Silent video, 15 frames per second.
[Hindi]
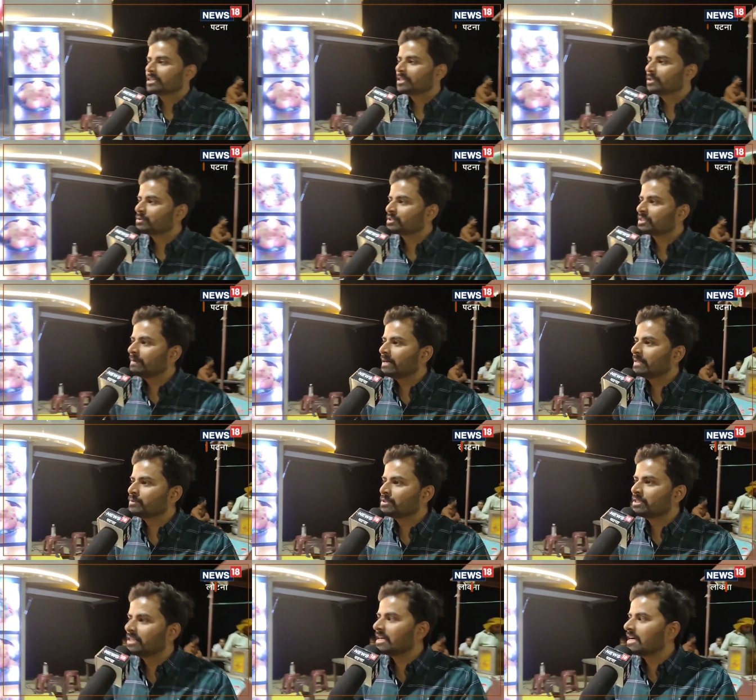लेकिन उसके बाद
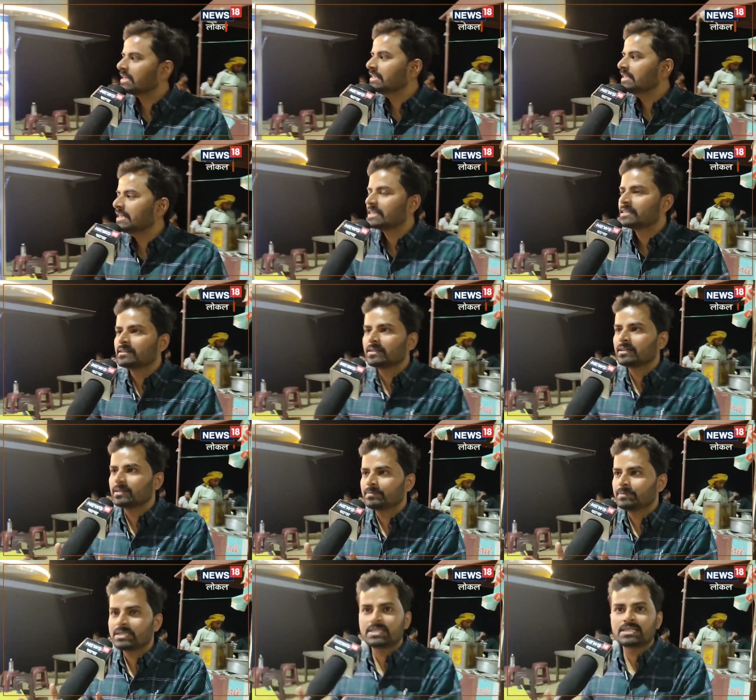मुझे लगा कि नहीं एक
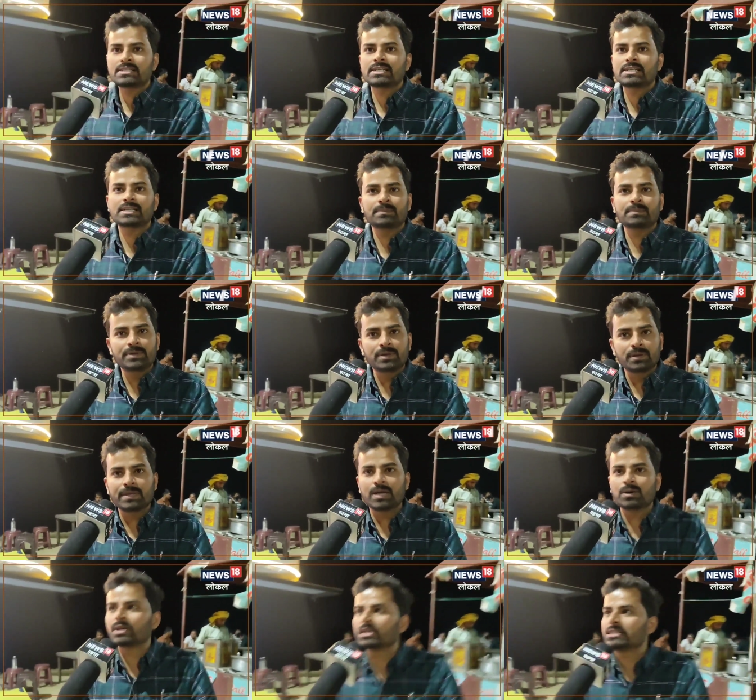बिज़नेस सेटअप भी
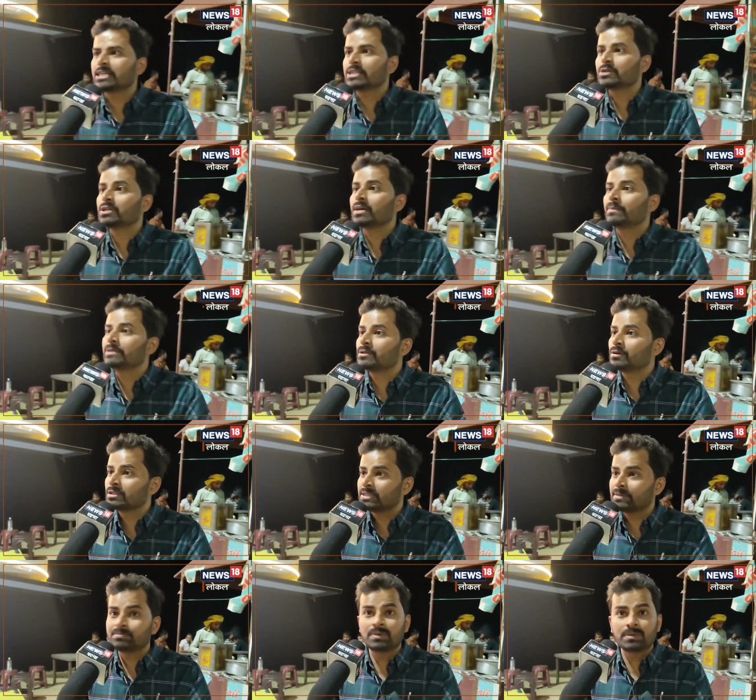अपना होना चाहिए जो कि अभी
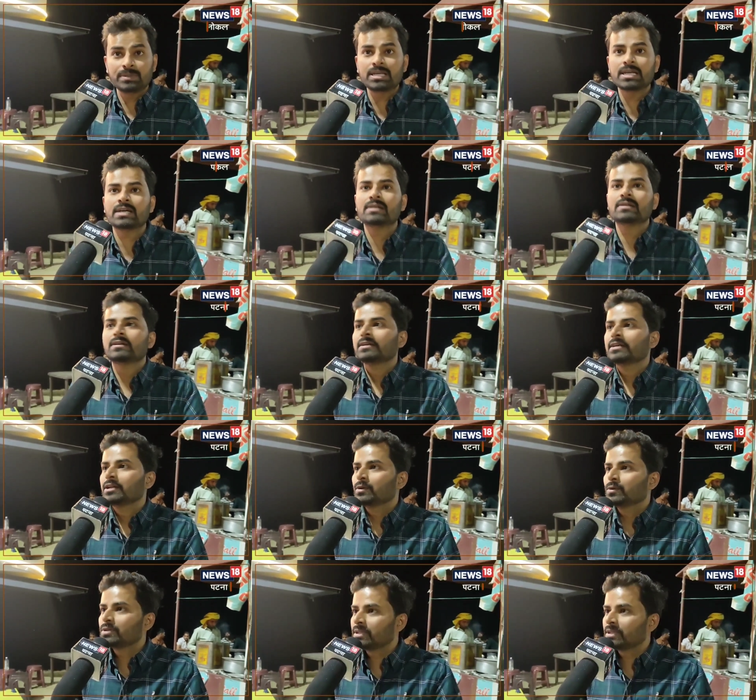कॉन्सेप्ट में भी है
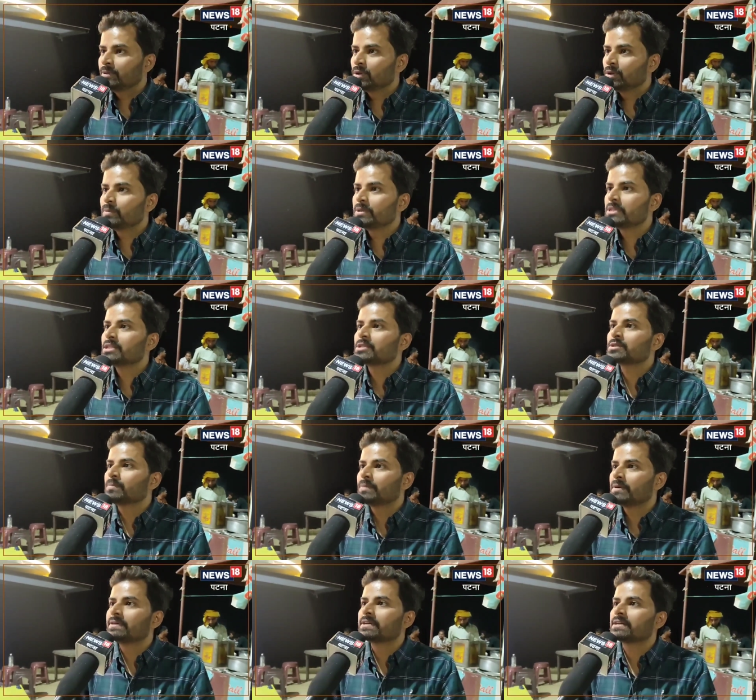लोग सभी लोग बिज़नेस को
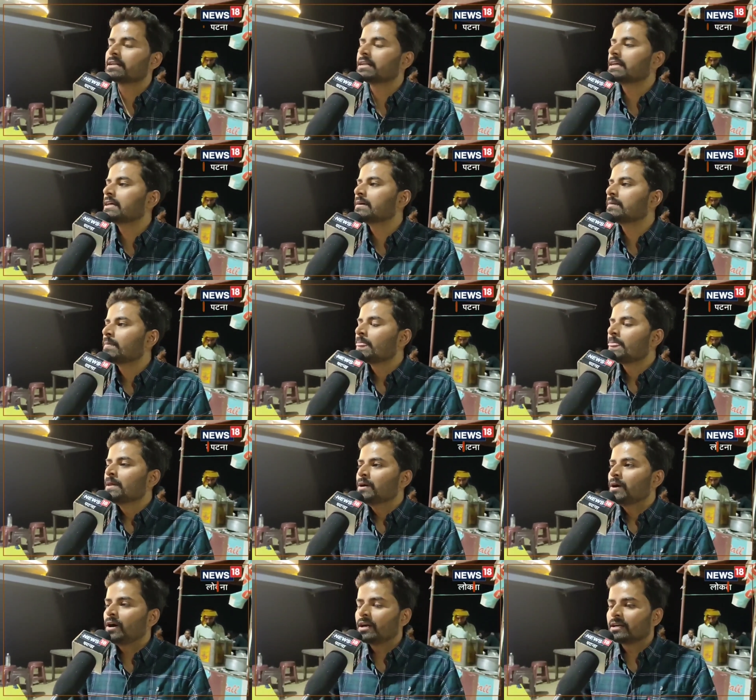प्रेफर कर रहे
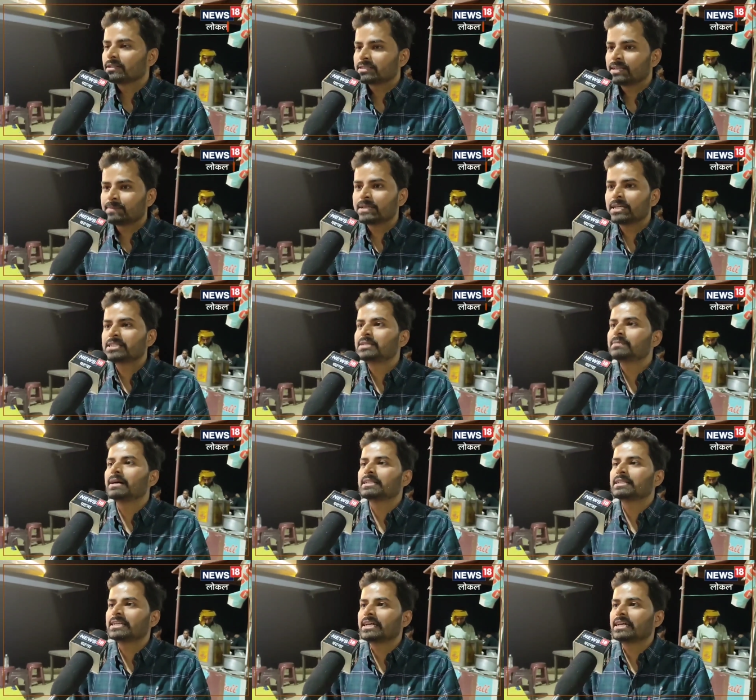हैं और सबसे अच्छी
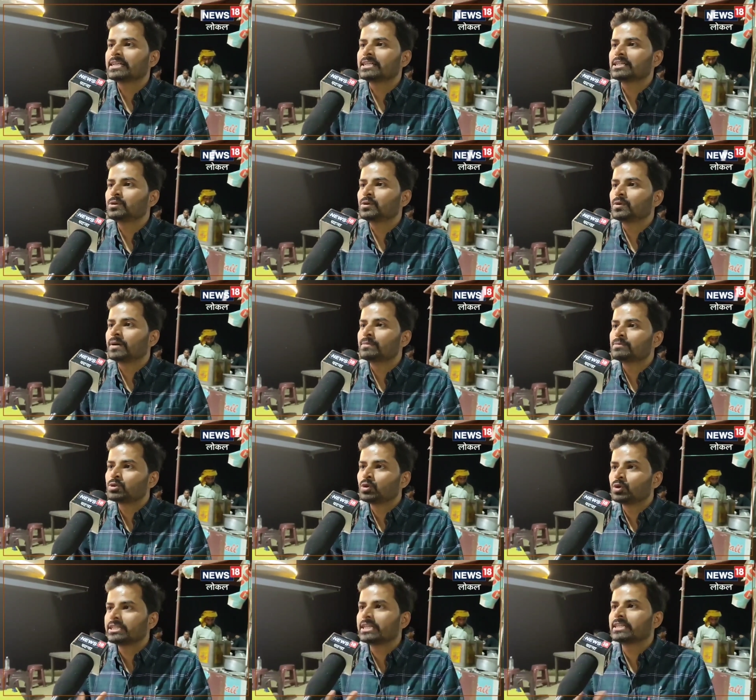बात यह है कि जो हम
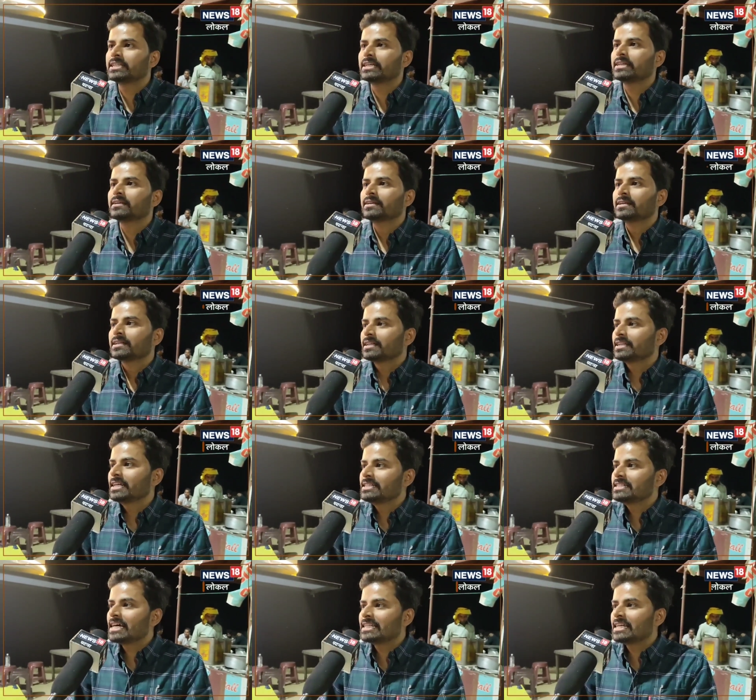सोचे थे कि
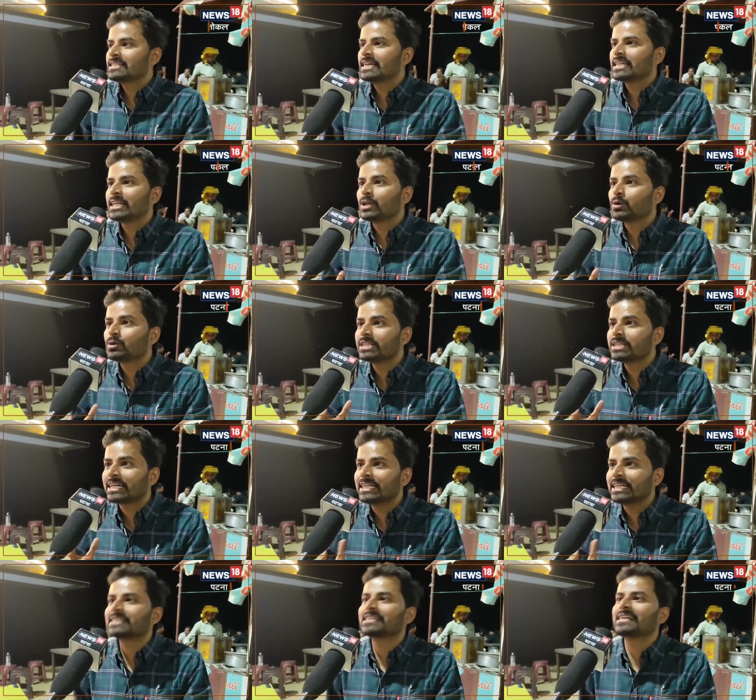नहीं ज़्यादा से ज़्यादा लोगों से
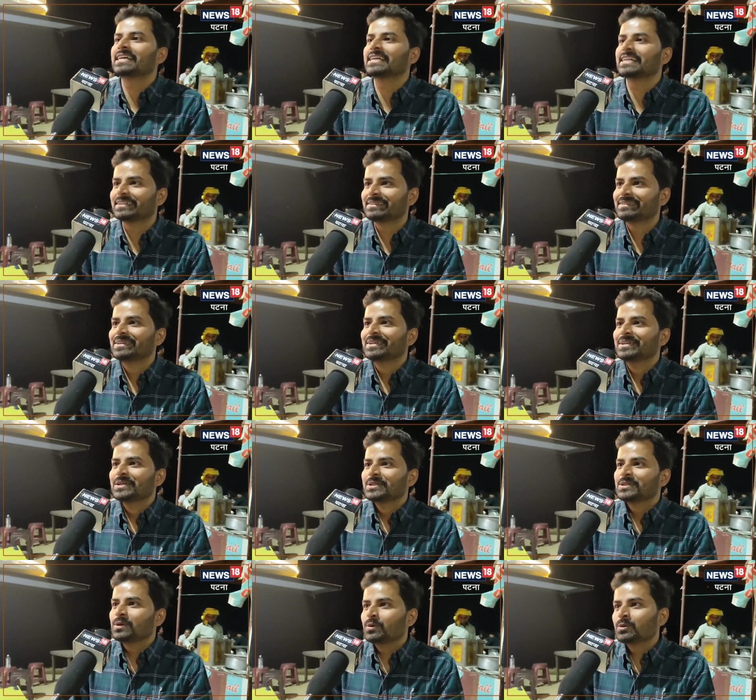कनेक्ट करेंगे
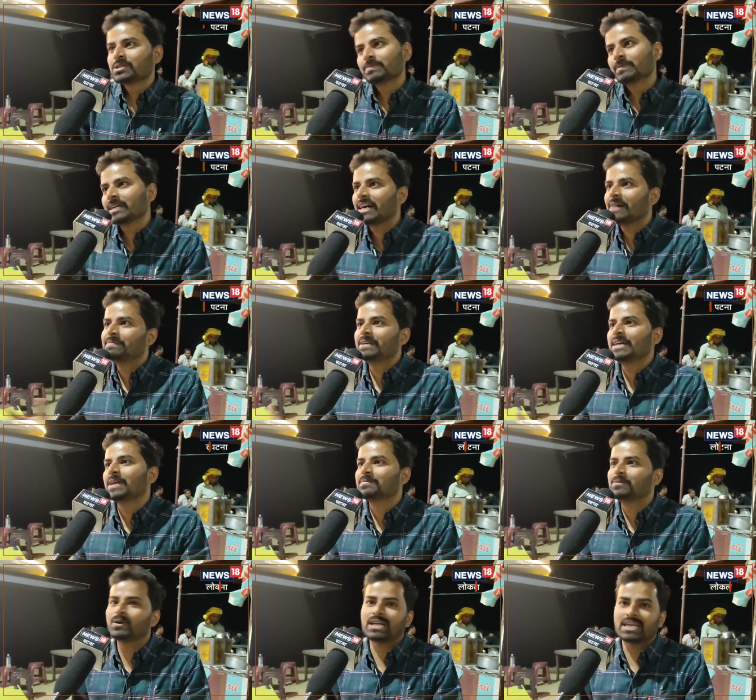तो उसमें काफ़ी
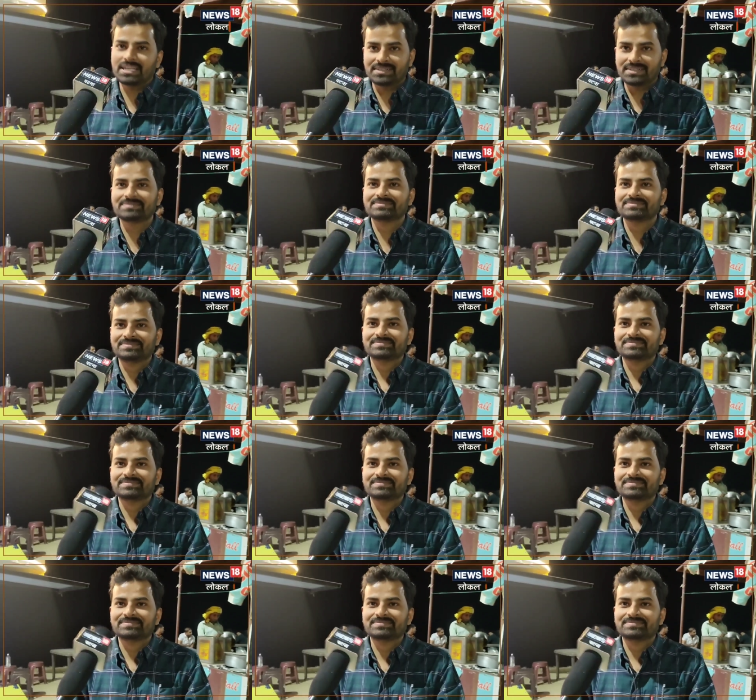हेल्पफुल है ये